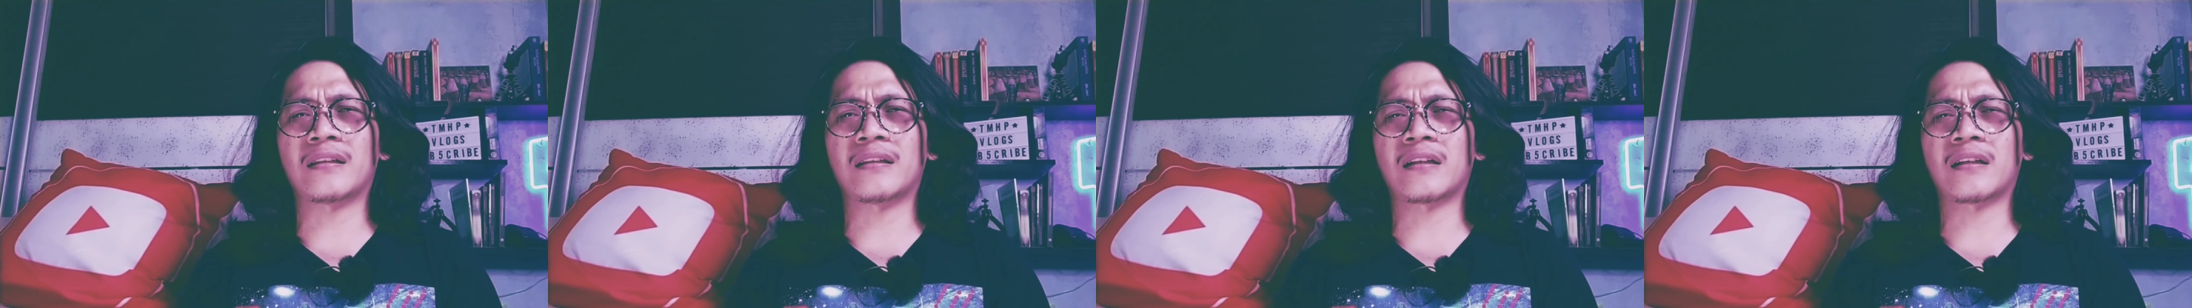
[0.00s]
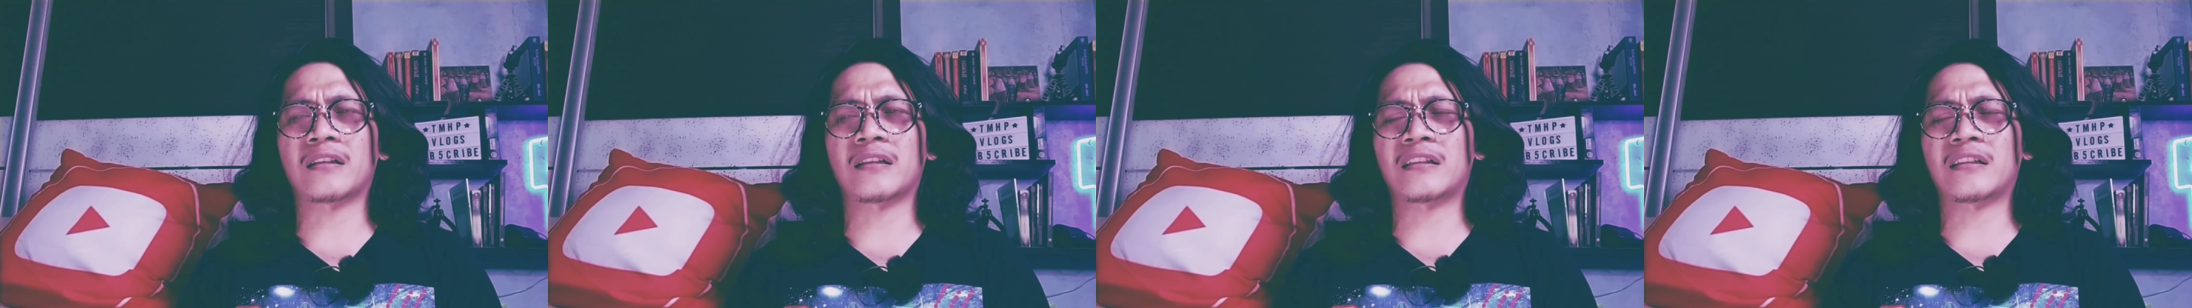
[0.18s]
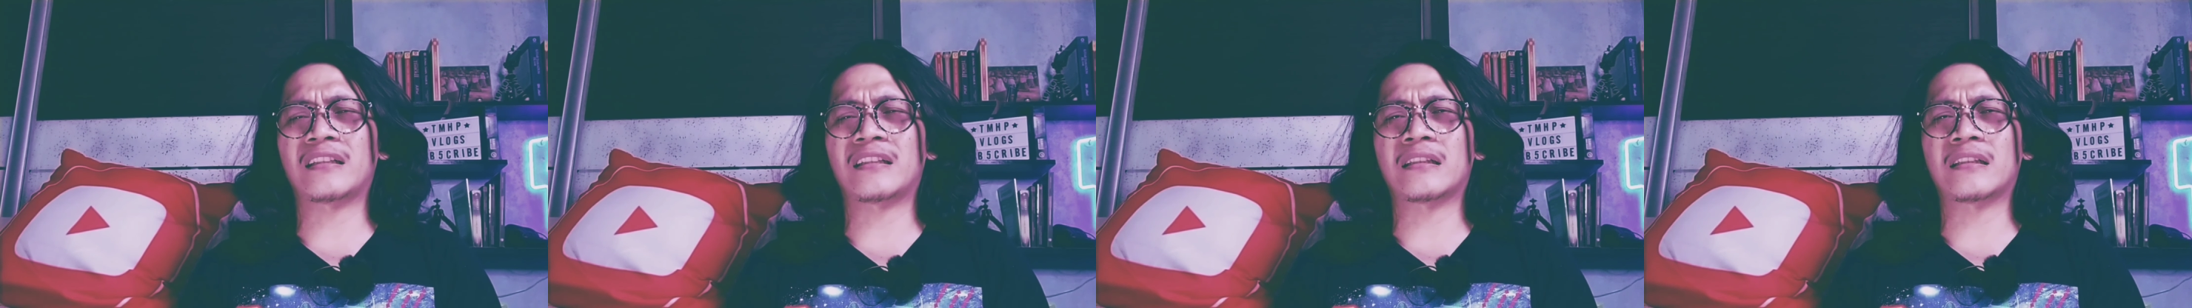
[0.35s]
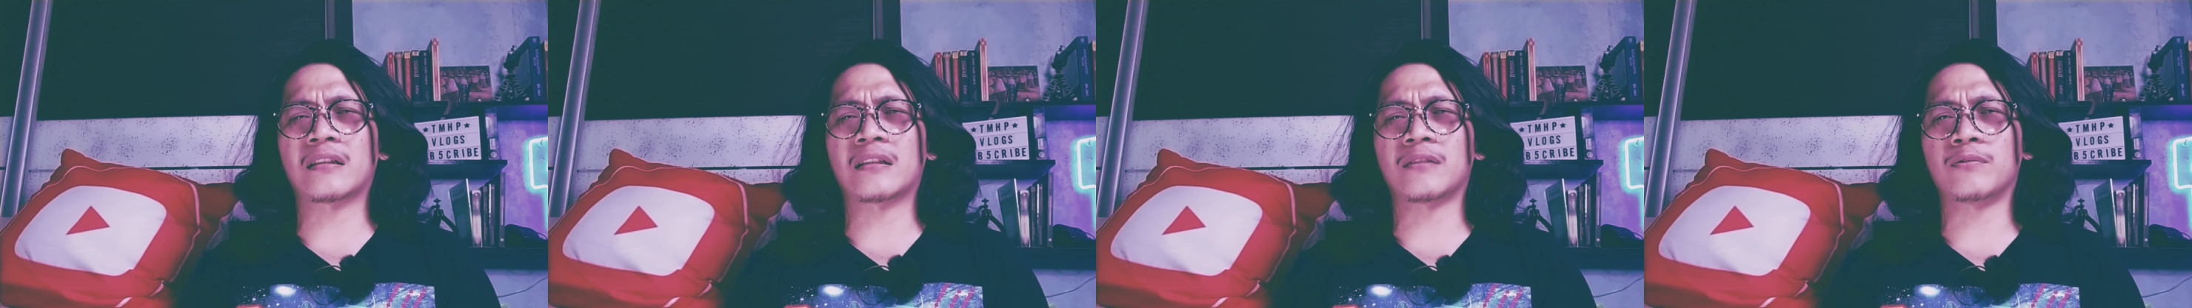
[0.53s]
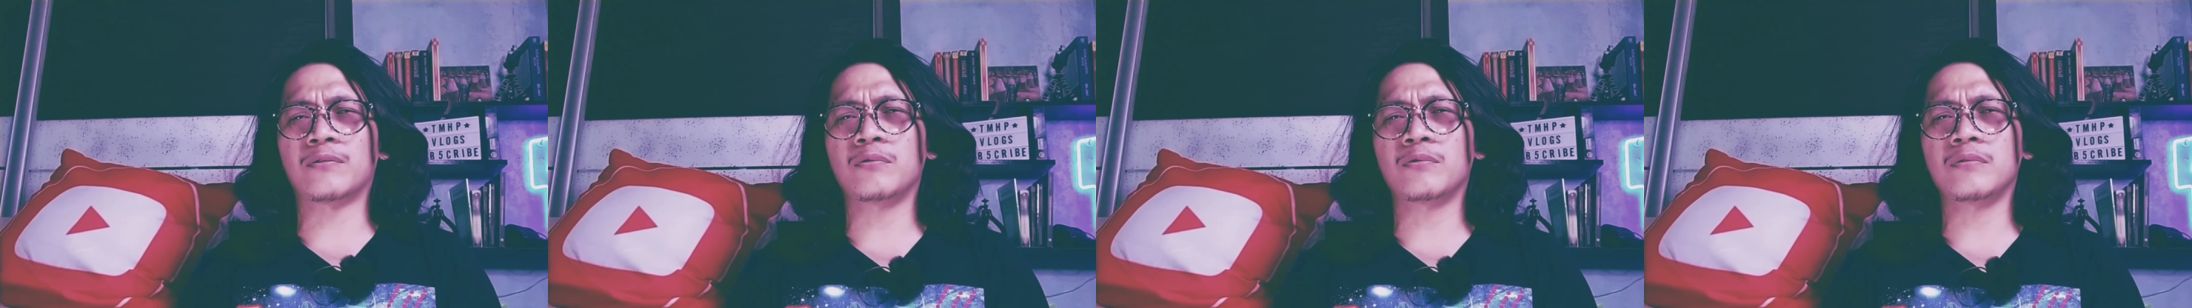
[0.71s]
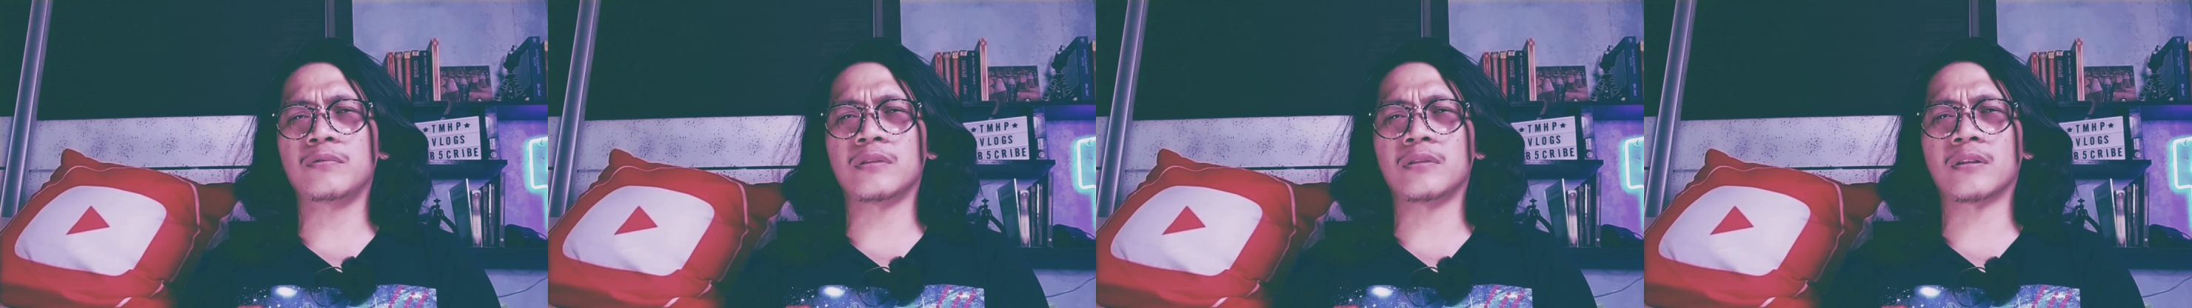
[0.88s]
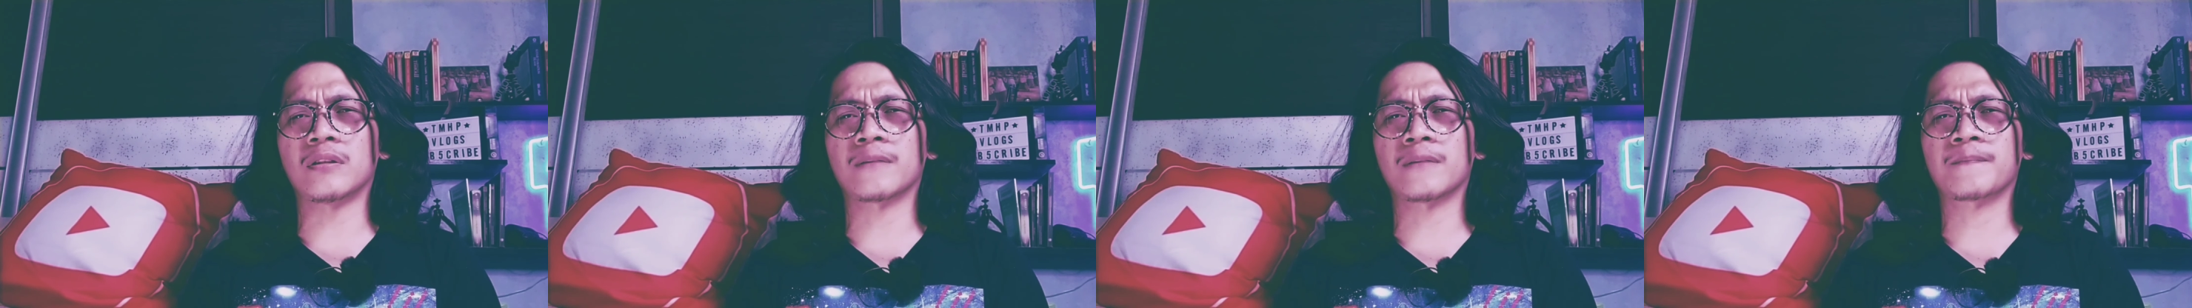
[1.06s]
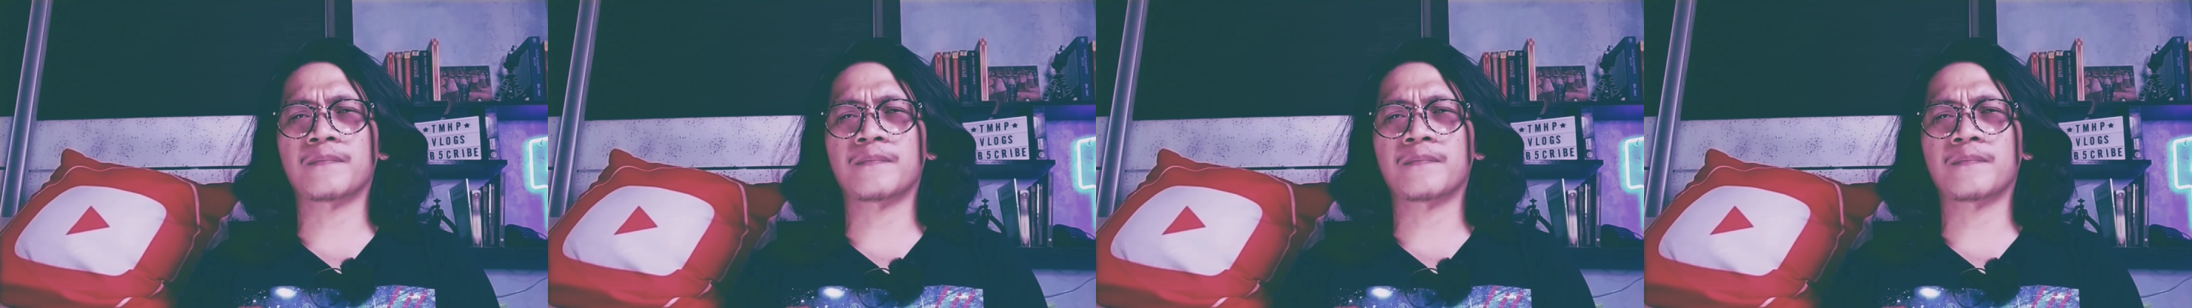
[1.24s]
na katiling kaldunya